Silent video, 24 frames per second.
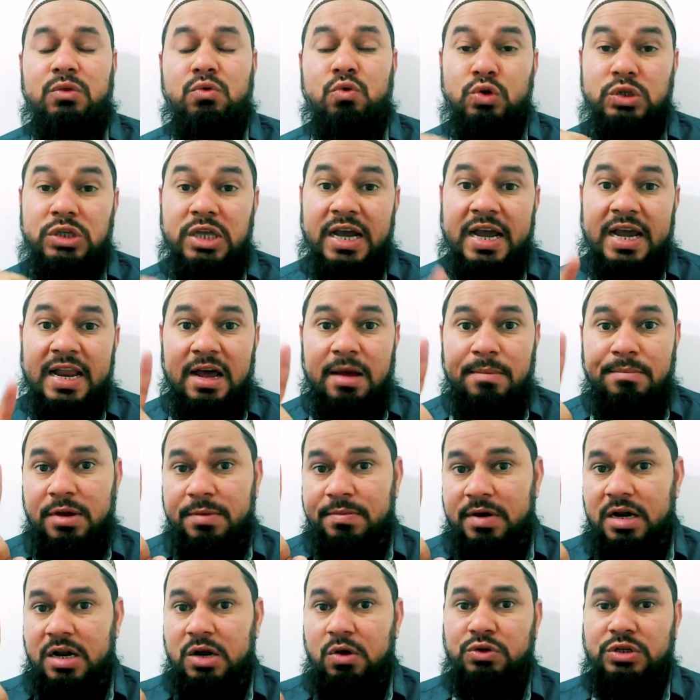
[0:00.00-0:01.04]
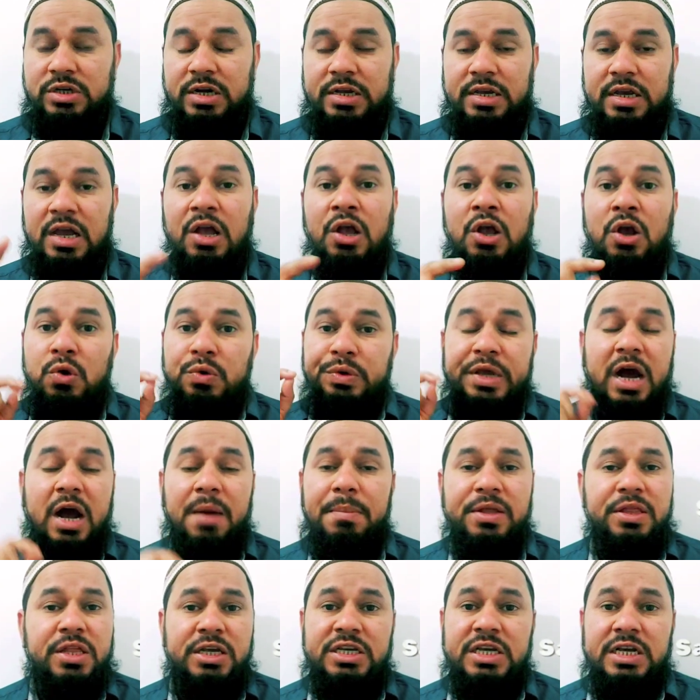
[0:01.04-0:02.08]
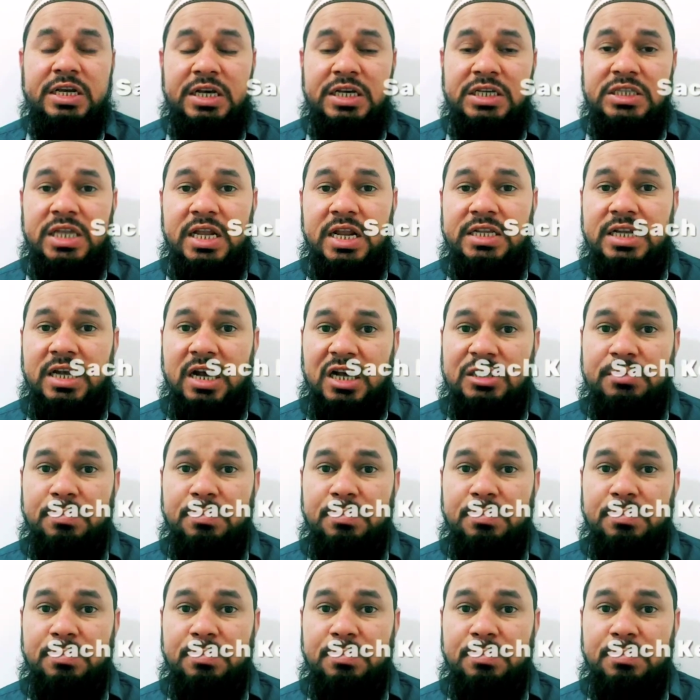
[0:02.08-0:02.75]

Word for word: है तो उसके खिलाफ भी आप खड़ा हो जाइए यहाँ पर देखिए किस तरह से